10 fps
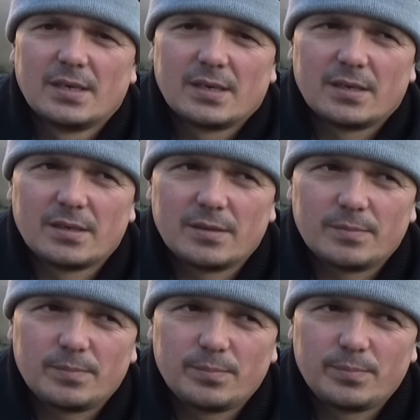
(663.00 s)
э,
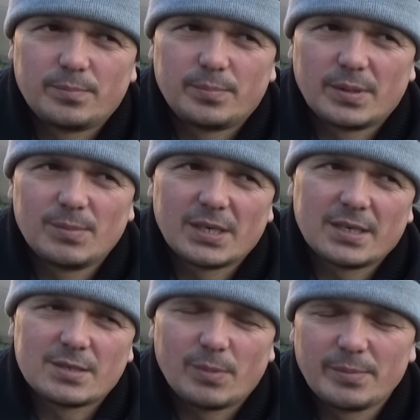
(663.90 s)

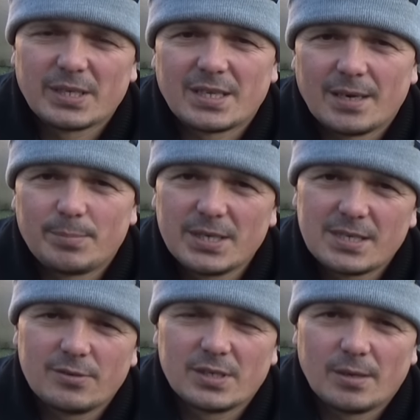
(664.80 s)
примерно с момента
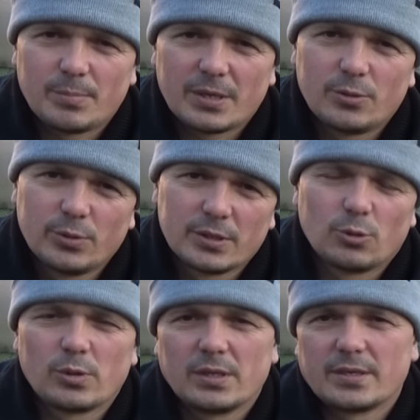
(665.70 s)
опрыскивания проходит
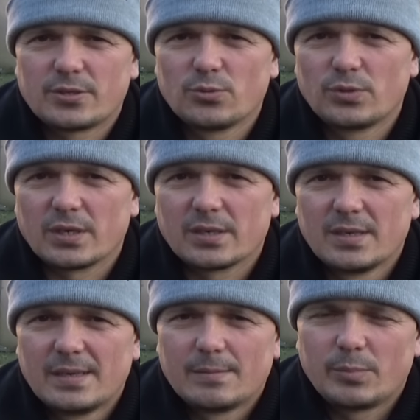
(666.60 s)
около суток.
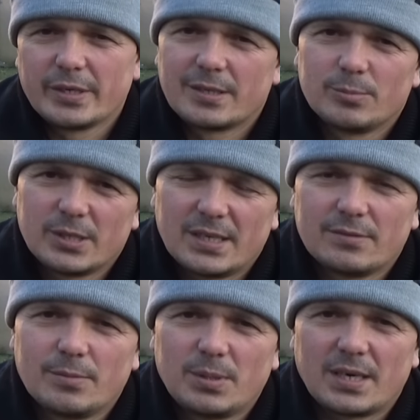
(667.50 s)
Поэтому
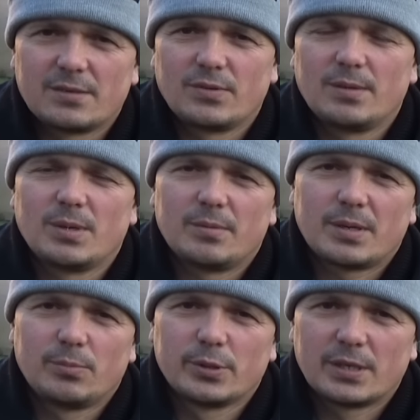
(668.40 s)
надо выбирать время
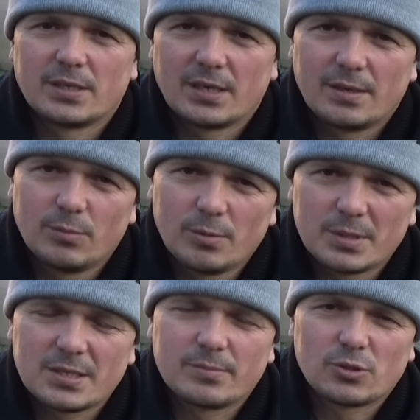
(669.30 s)
обработки таким
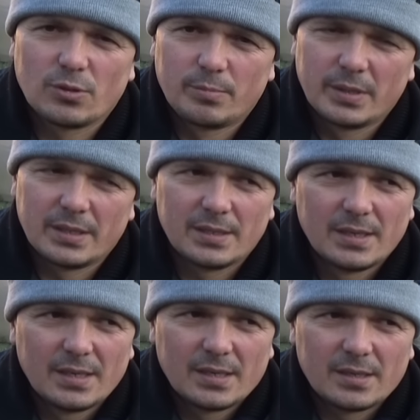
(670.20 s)
образом, чтобы
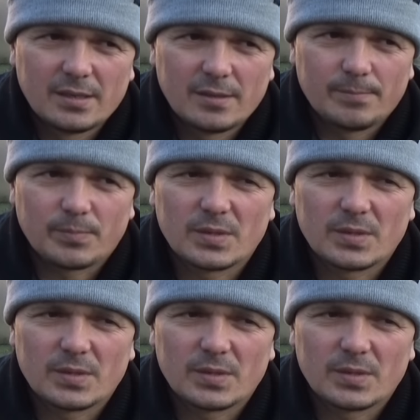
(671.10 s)
э,